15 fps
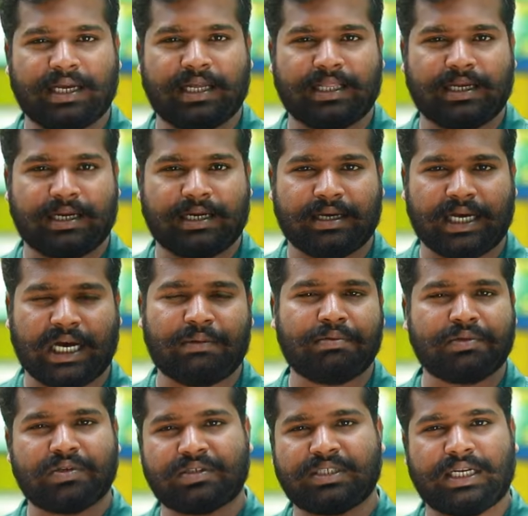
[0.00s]
நீங்கள் அதுக்கான
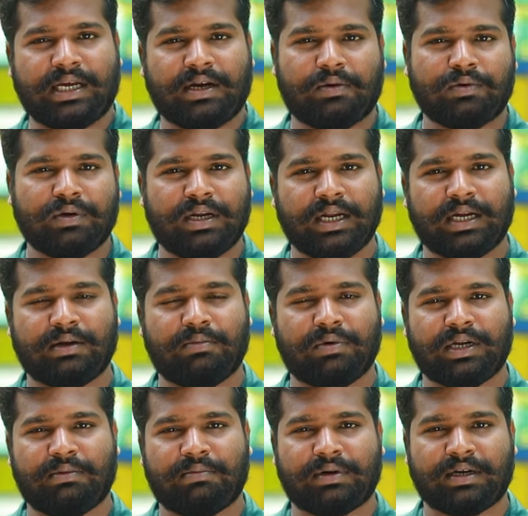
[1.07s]
கார்பன் சோர்ஸ் சரியாக கொடுக்கல நம்ம
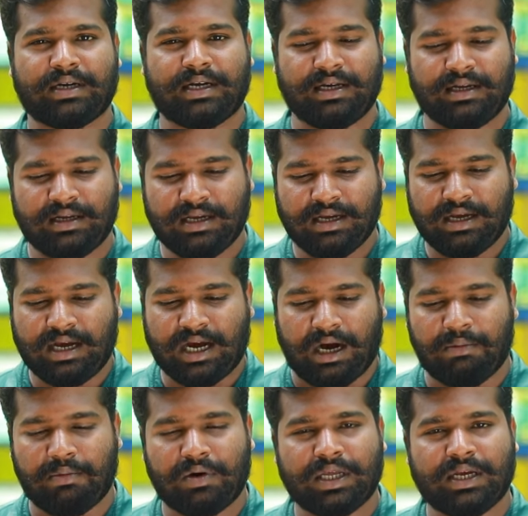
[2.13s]
என்ன பண்ணுங்கன்னா
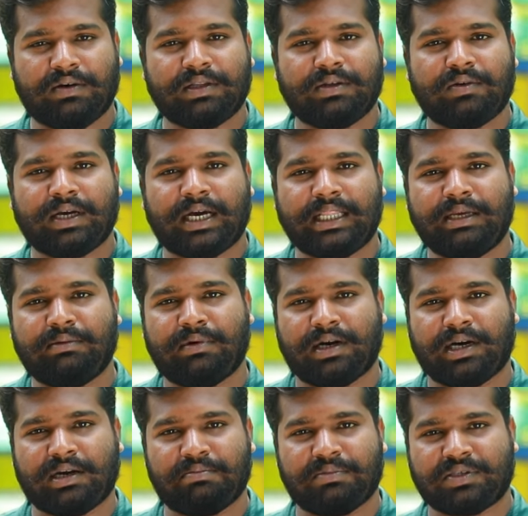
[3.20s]
அமோனியா வந்து உங்களுக்கு
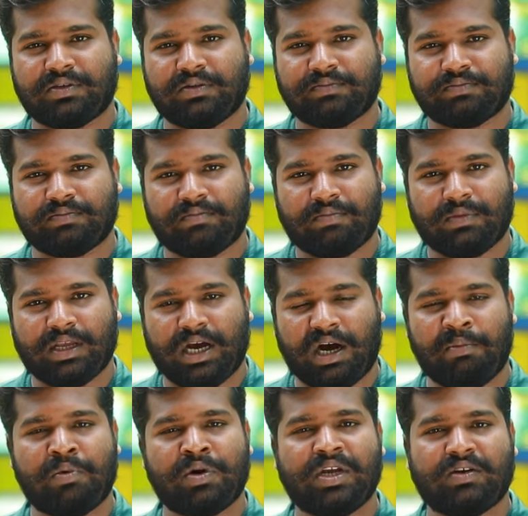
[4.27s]
அதிகமாக ஆரம்பிச்சிடும்
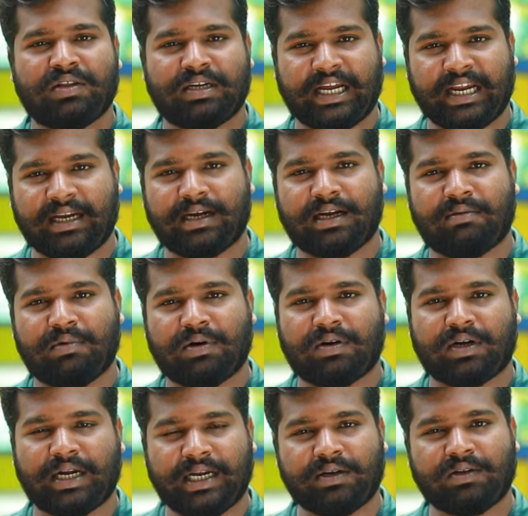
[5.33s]
அமோனியா வந்து நைட்ரேட்டாக
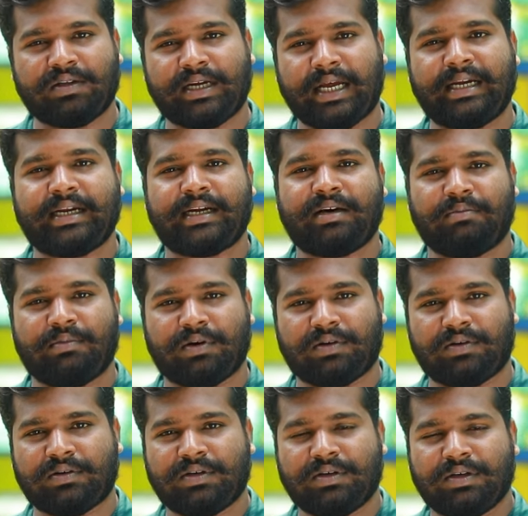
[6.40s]
மாறும் நைட்ரேட் வந்து நைட்ரேட்டாக
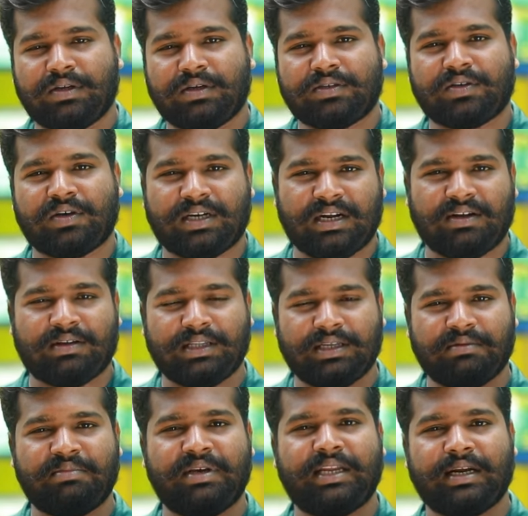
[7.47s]
மாறும் ஸோ இதனால் வந்து
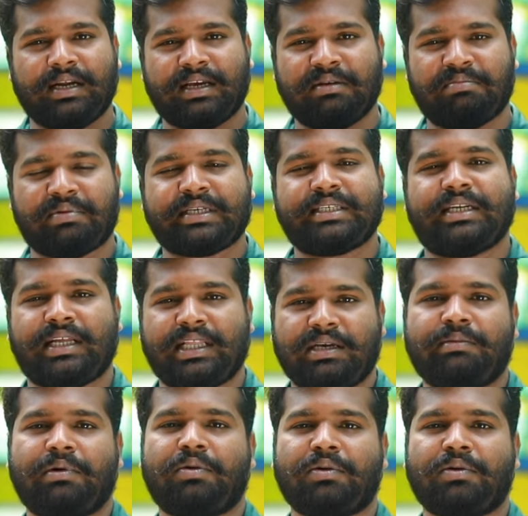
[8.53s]
மீன்களுக்கு பிரச்சனை அதிகமாக